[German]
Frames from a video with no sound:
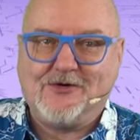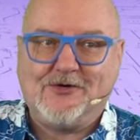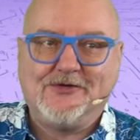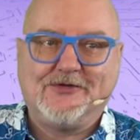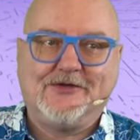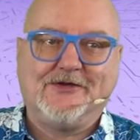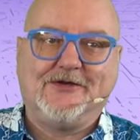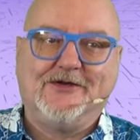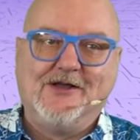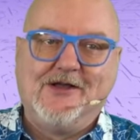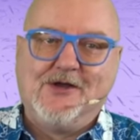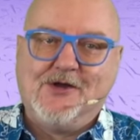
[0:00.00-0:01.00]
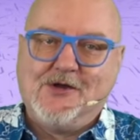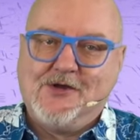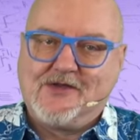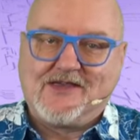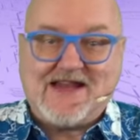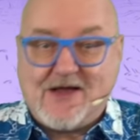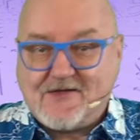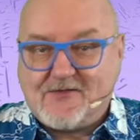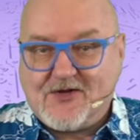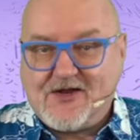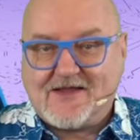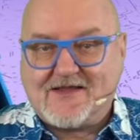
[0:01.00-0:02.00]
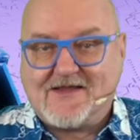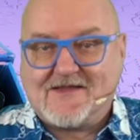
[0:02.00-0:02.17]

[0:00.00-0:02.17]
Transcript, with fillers: Und äh, genau das sollte das,